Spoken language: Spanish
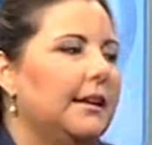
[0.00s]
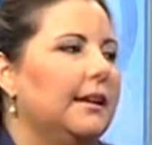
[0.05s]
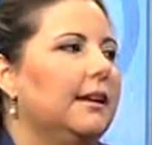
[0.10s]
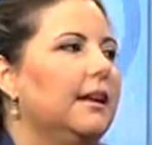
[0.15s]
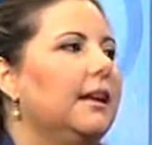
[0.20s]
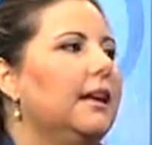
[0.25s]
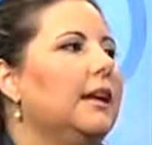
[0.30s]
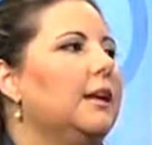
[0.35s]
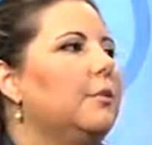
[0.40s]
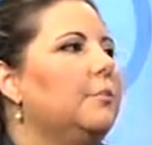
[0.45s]

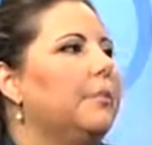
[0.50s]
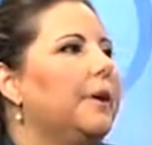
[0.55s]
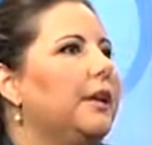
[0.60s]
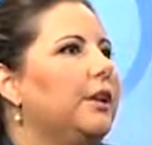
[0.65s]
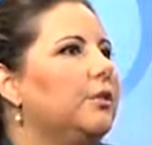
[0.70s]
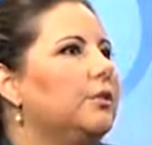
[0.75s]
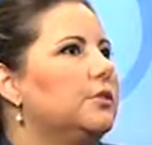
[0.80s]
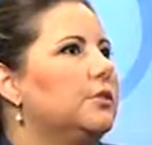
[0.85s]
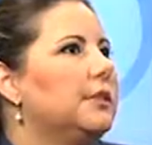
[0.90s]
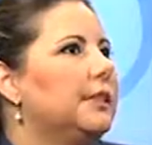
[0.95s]
Así es.
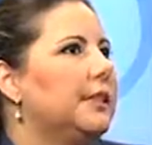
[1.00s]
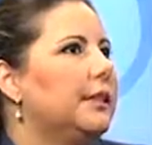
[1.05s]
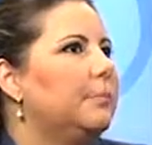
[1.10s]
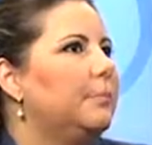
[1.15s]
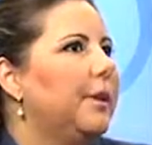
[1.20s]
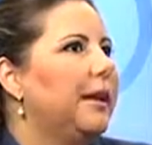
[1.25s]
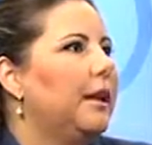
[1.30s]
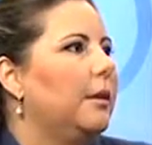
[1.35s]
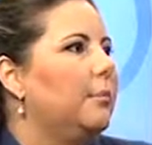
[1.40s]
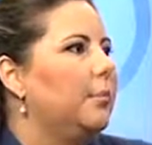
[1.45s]
Pero sí
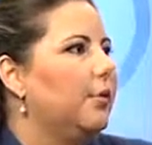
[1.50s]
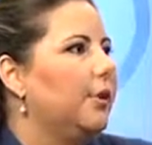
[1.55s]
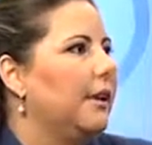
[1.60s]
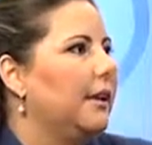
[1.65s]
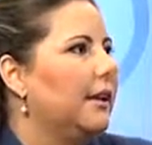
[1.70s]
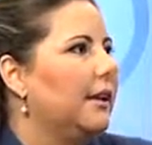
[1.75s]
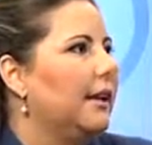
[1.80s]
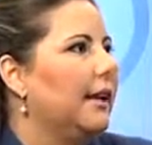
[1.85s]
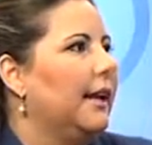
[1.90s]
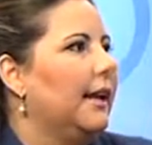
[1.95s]
para
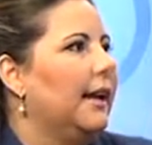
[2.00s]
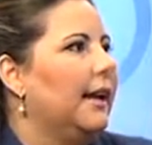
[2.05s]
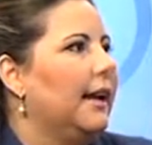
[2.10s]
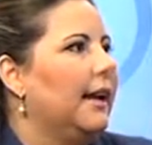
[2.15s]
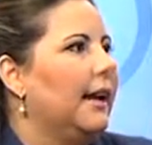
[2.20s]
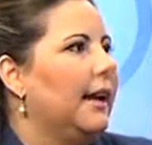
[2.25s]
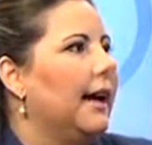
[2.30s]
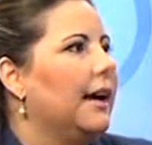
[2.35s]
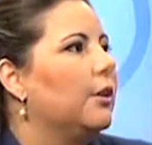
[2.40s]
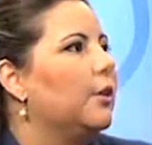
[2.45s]
poder
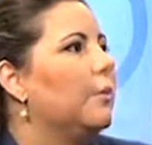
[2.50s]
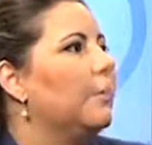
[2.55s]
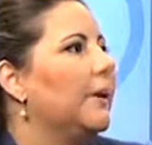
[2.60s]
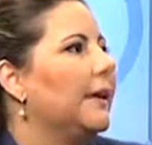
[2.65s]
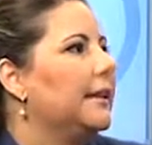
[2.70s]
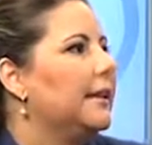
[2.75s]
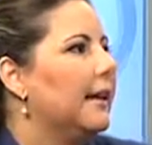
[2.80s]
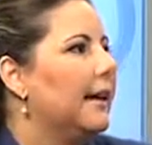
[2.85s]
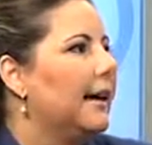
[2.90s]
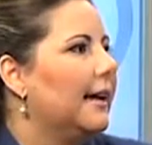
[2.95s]
eh,
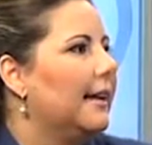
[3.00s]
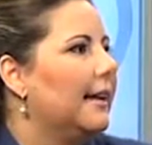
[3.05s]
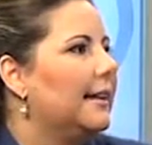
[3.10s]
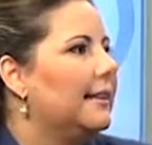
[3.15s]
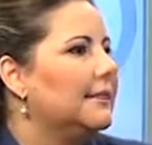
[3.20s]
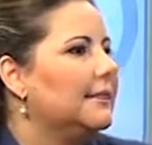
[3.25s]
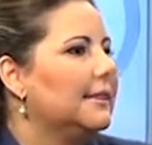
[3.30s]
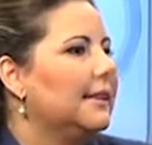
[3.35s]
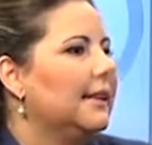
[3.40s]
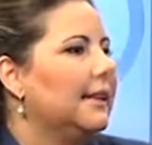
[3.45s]

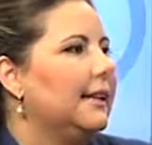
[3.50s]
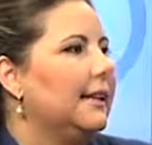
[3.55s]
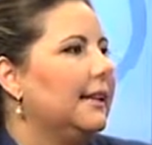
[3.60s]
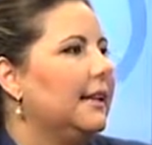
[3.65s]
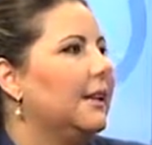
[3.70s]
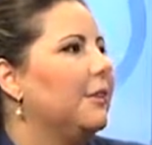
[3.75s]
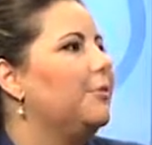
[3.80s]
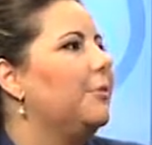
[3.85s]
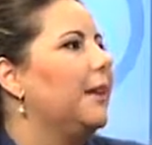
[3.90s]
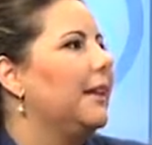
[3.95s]
acompañarles y
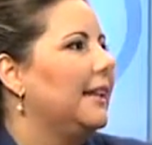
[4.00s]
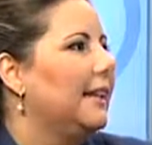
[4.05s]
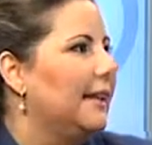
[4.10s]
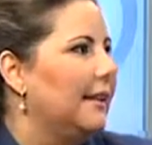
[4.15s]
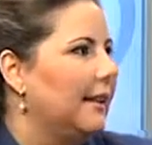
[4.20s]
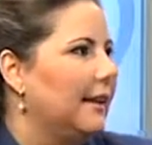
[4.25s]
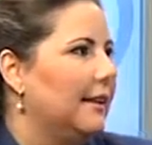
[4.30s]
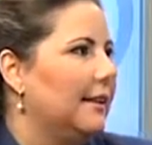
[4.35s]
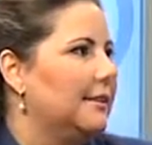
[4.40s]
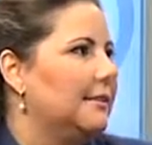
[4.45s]

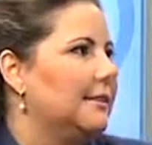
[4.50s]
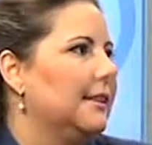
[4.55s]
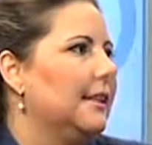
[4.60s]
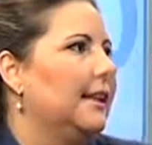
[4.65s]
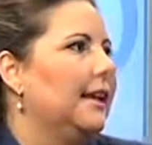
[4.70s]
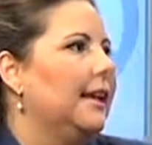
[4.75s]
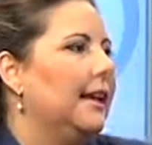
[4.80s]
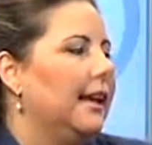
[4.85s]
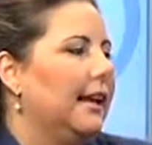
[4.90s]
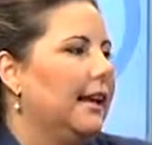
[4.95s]
referirles
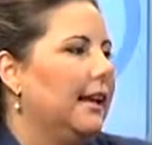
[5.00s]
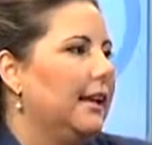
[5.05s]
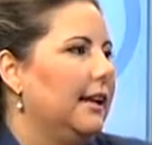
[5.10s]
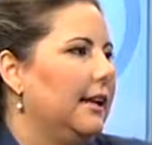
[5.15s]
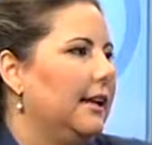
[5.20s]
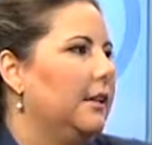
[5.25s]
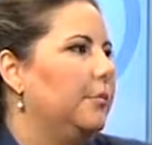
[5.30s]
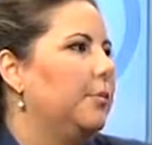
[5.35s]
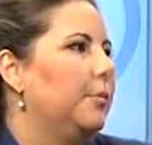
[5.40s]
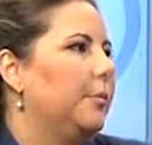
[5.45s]

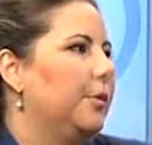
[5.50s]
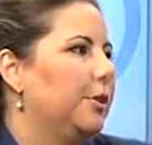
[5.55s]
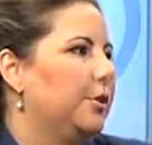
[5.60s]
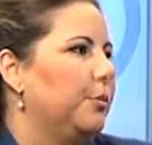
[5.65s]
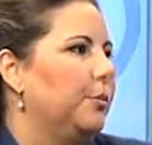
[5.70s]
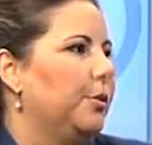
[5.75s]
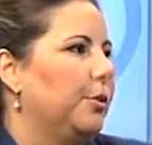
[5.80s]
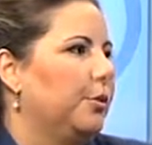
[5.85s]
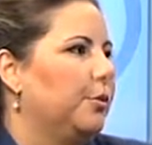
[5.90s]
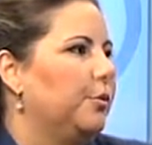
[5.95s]
en el momento
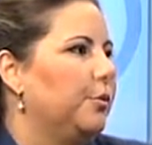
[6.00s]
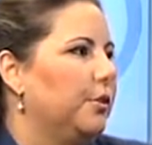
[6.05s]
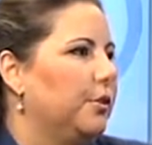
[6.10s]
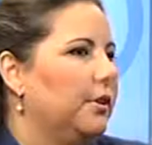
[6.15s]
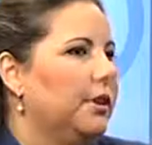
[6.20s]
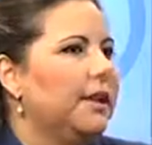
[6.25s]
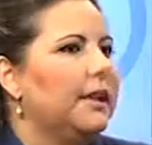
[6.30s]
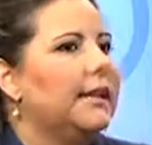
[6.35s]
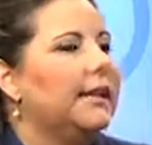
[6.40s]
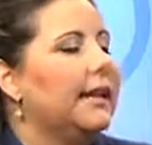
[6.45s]
oportuno
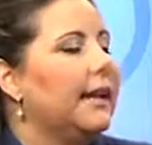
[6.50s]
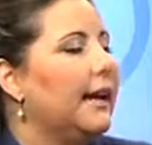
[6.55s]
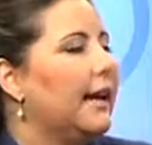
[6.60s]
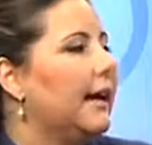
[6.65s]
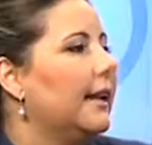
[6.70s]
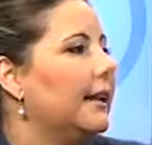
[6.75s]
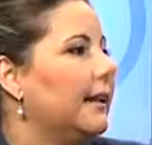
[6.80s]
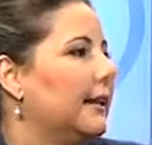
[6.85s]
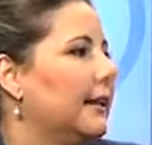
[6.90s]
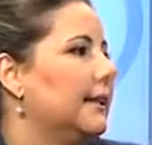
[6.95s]
y
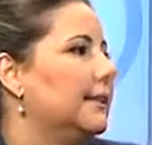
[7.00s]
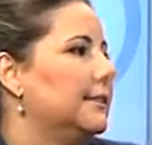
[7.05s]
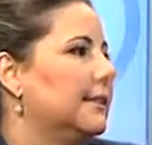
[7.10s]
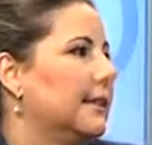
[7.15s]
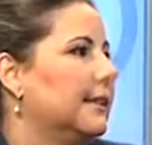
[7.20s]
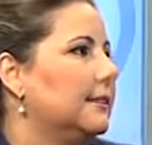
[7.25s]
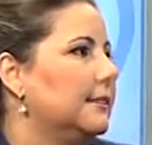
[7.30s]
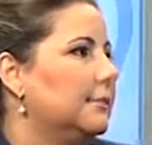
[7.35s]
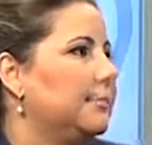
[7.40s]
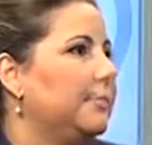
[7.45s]
crear,
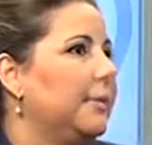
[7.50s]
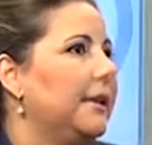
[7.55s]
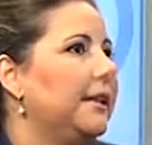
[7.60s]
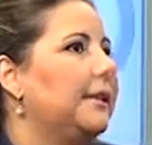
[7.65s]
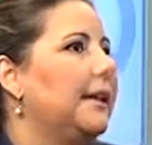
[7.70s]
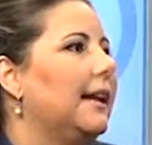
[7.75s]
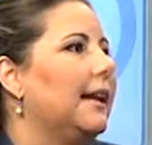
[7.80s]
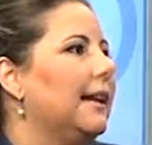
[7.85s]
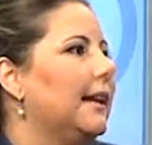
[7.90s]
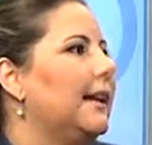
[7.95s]
quizás
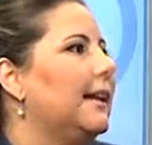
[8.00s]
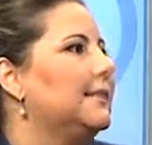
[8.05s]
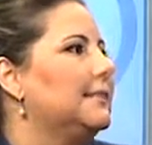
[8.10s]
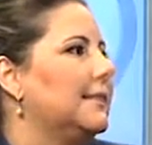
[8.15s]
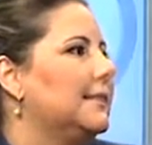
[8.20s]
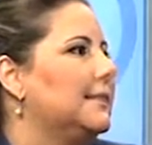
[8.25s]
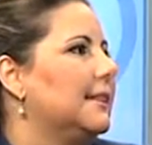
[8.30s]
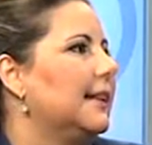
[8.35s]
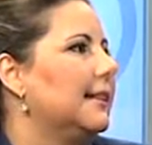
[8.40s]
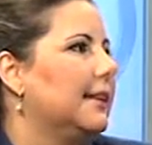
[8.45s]
brindarles las
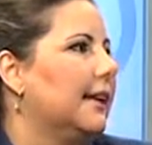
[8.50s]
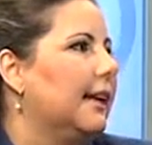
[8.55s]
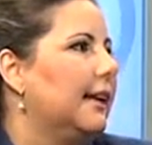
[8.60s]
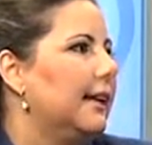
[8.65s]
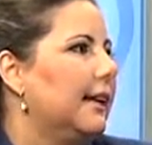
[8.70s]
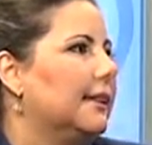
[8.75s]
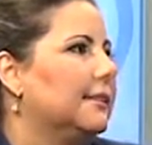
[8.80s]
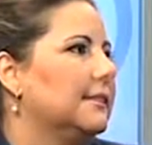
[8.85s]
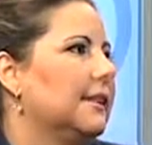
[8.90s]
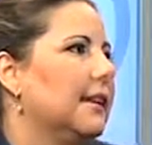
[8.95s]

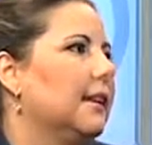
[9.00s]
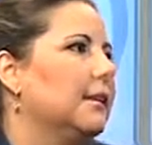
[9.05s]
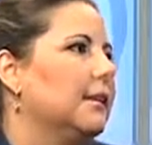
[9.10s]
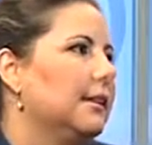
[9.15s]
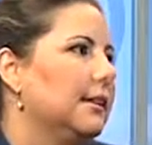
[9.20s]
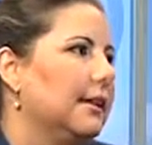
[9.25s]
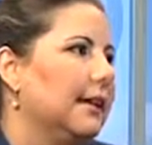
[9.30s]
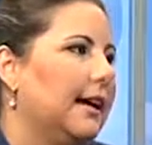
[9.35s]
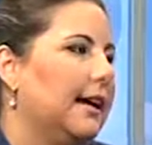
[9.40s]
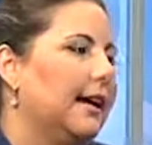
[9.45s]
estrategias que
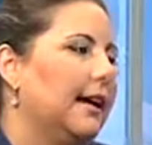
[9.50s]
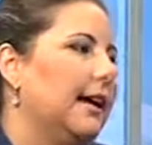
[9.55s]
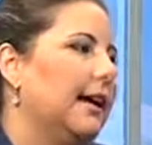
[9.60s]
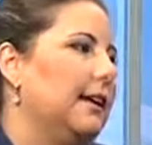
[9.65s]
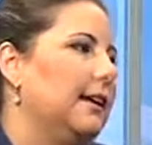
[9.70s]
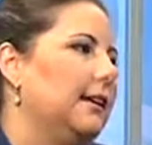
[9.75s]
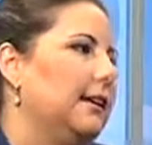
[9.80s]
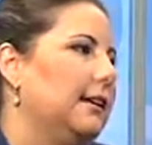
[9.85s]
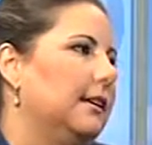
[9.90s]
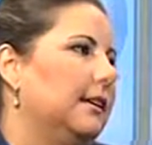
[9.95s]
en
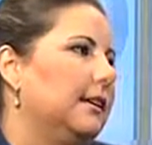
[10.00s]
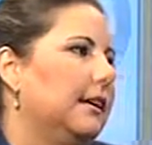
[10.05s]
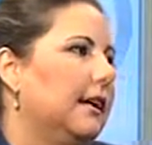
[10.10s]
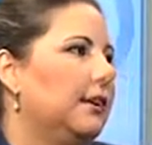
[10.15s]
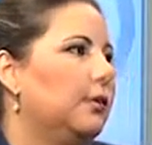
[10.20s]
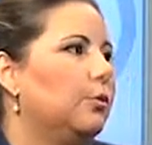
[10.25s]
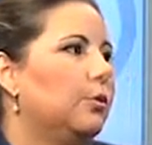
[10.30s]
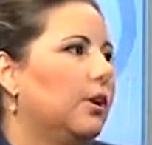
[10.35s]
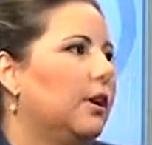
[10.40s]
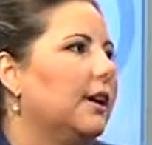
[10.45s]
en,
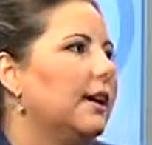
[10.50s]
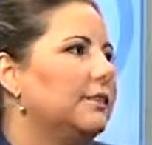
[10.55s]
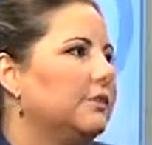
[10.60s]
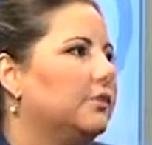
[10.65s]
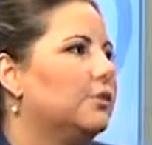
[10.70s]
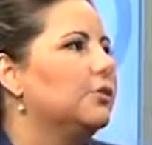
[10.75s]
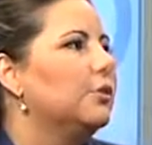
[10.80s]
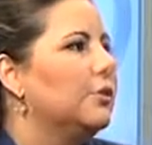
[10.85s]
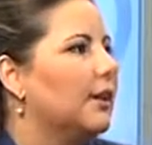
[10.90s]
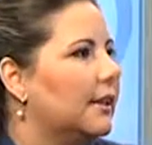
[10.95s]
algunos
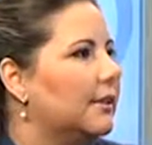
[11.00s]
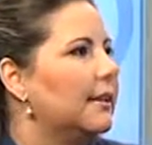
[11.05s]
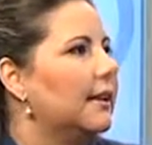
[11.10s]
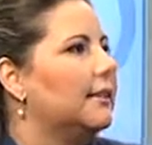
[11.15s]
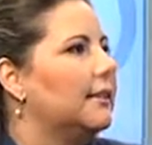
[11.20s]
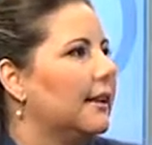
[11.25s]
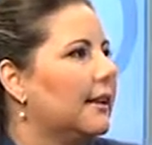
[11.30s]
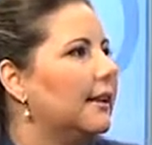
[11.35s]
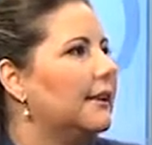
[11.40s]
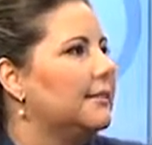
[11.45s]
casos son
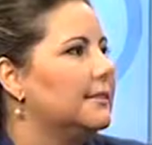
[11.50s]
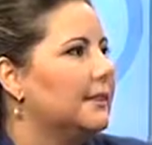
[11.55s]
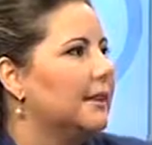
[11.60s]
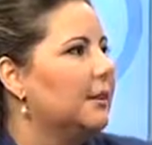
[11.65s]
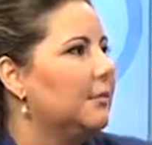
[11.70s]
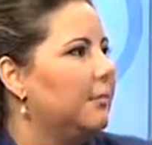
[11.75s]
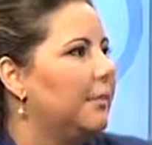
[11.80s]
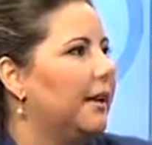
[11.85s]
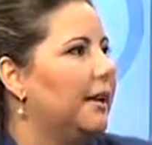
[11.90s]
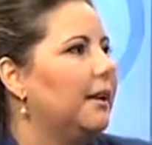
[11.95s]
estrategias
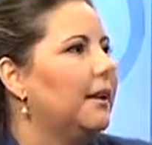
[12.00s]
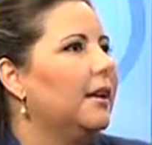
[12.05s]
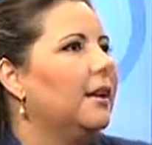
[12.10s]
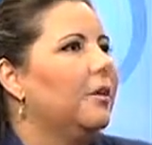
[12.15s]
simples,